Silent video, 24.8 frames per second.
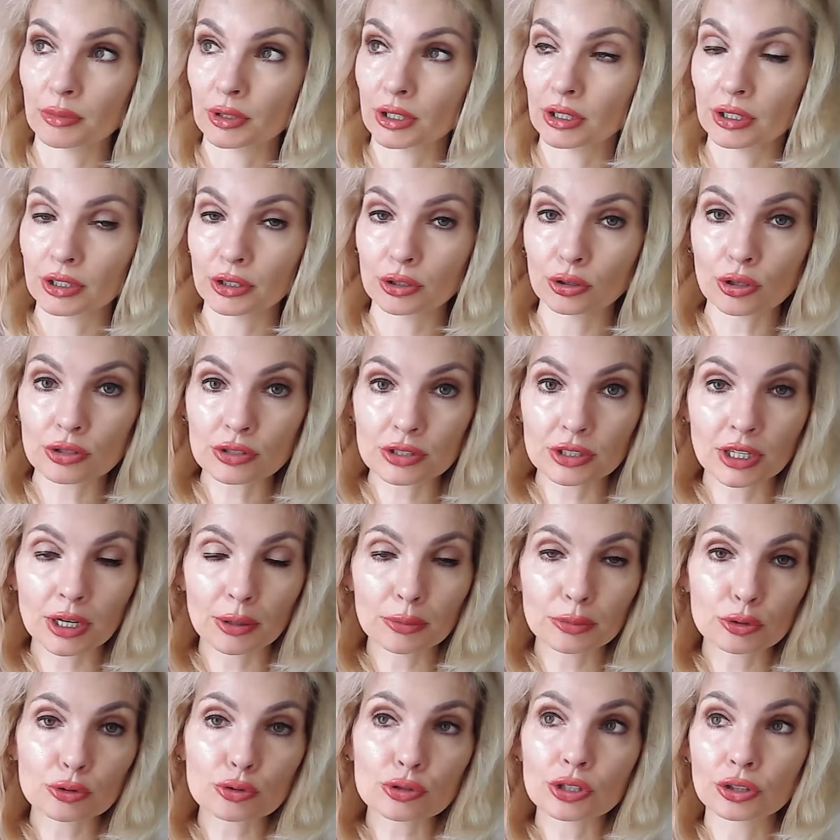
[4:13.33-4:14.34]
Религиозный
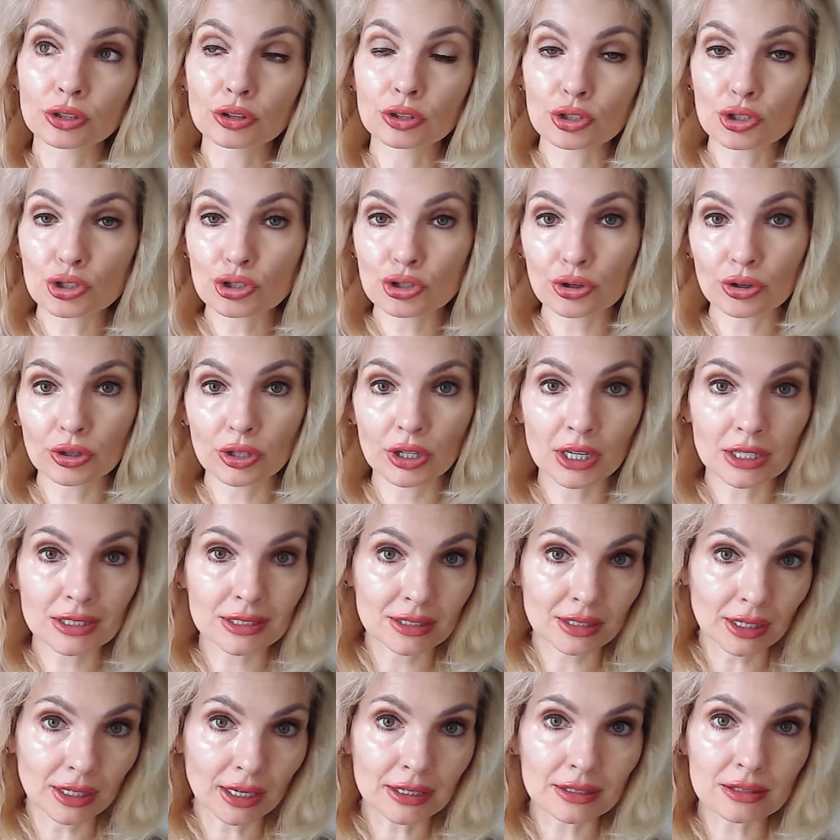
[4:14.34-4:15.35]
абьюз это еще и
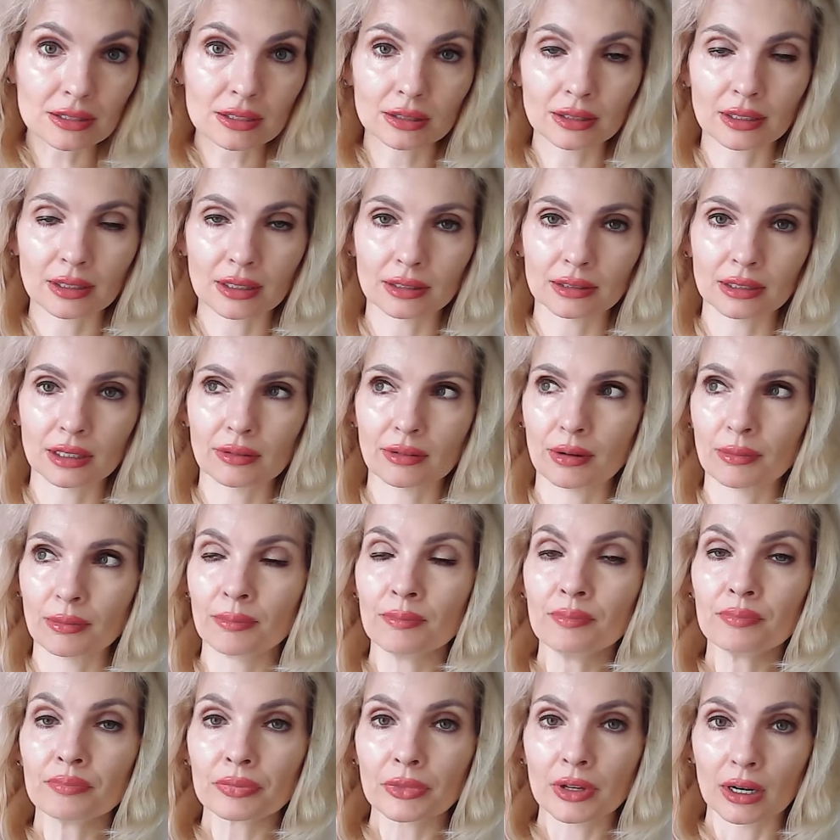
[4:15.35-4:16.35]
газлайтинг, когда
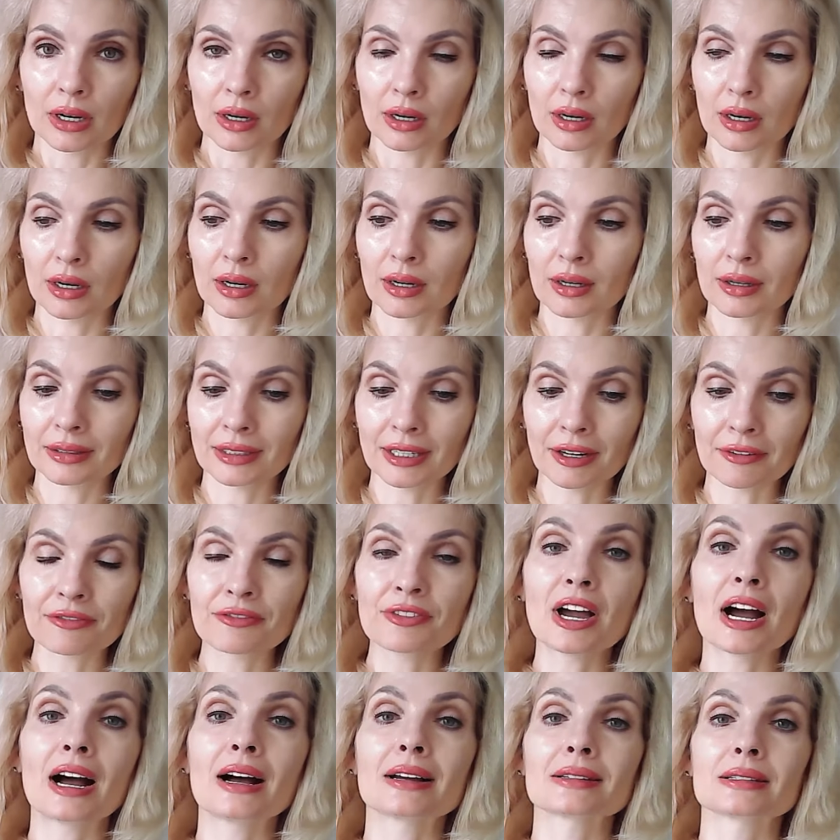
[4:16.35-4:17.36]
вам э,
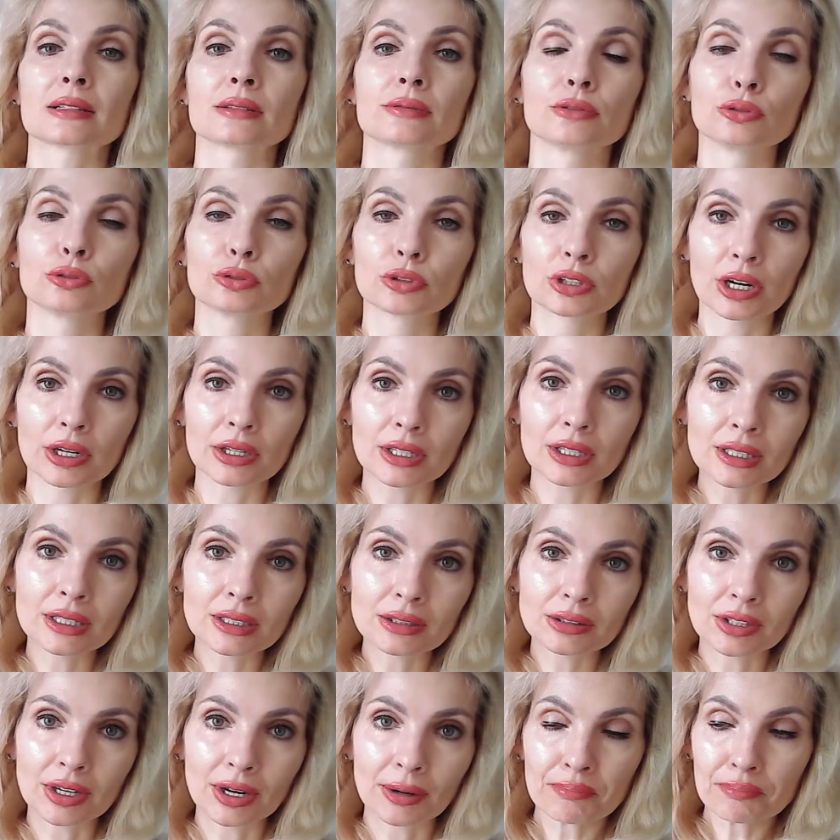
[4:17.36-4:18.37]
навязывают
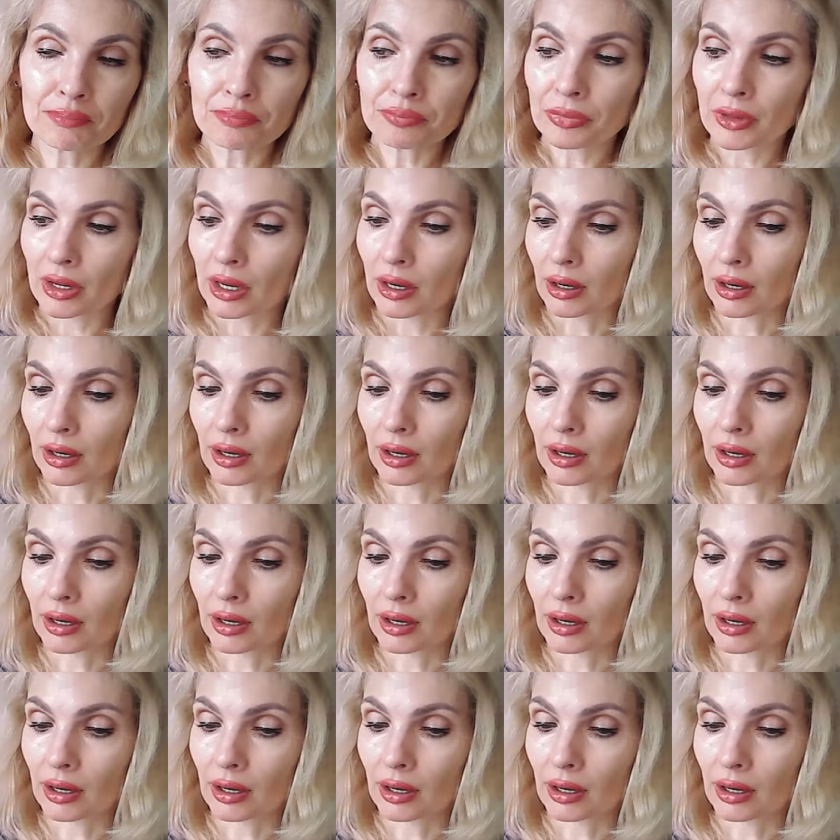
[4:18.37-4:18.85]
какие-то э,